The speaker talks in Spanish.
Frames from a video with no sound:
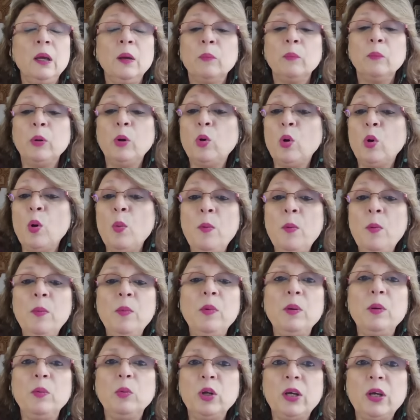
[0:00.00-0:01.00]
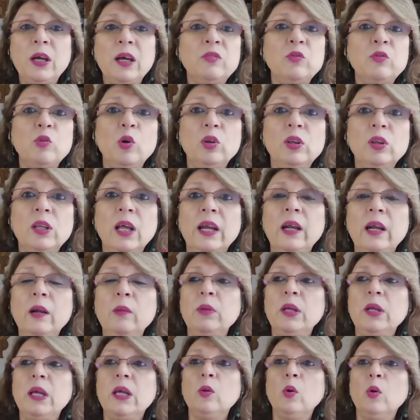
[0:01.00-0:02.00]
pero ¿cómo me voy a soltar el
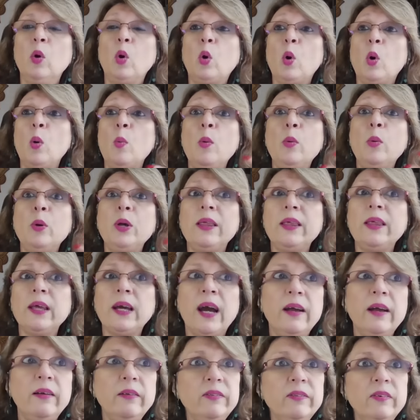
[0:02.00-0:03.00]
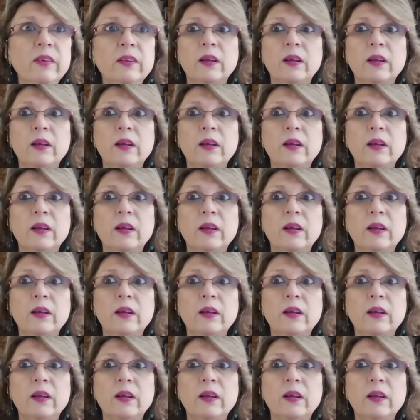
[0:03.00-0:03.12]
miedo? ¿Cómo voy a dejar ese